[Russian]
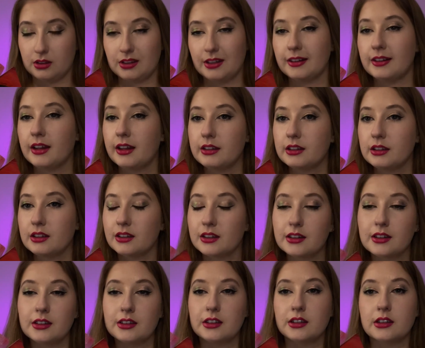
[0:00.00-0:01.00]
талант,
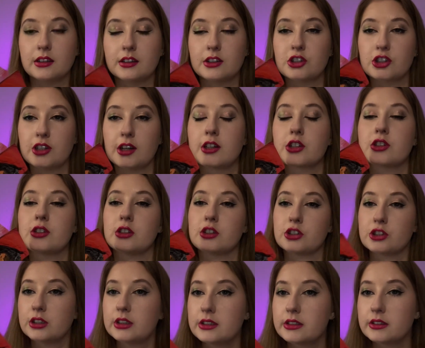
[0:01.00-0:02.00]
эта жажда
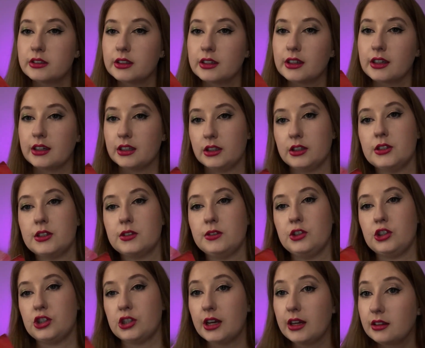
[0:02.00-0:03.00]
жизни, это
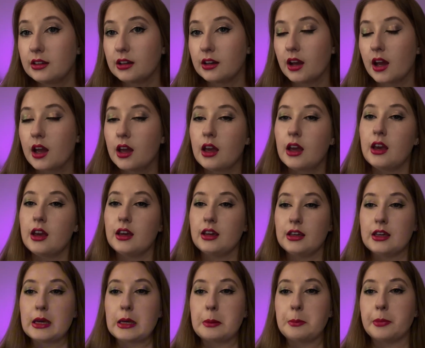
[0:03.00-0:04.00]
свечение,
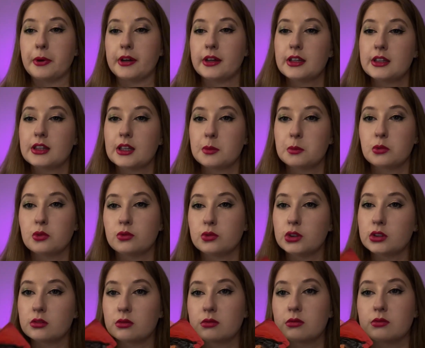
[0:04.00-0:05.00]
и поэтому
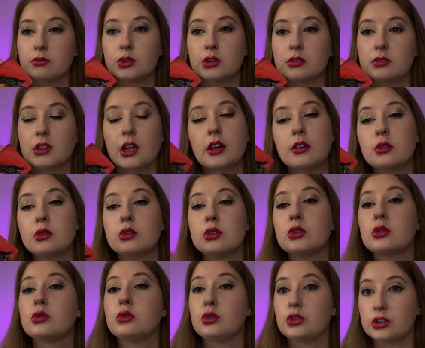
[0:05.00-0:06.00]
вот, вот так вот и
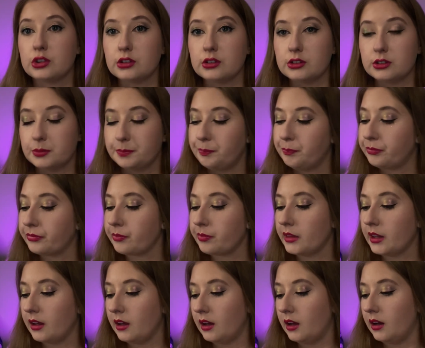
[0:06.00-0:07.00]
случилось.
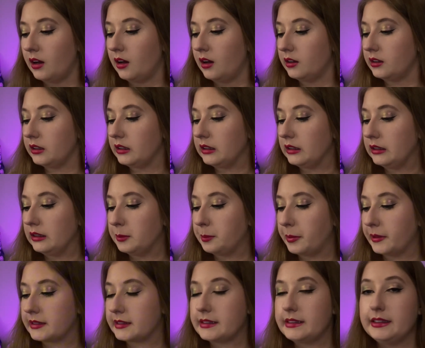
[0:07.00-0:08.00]
И
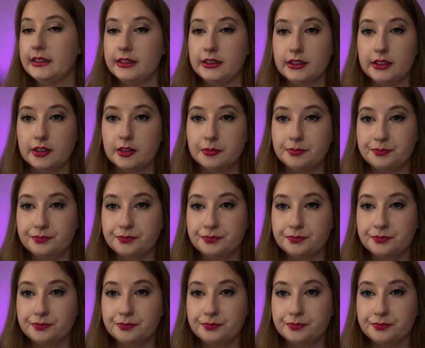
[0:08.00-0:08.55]
последнее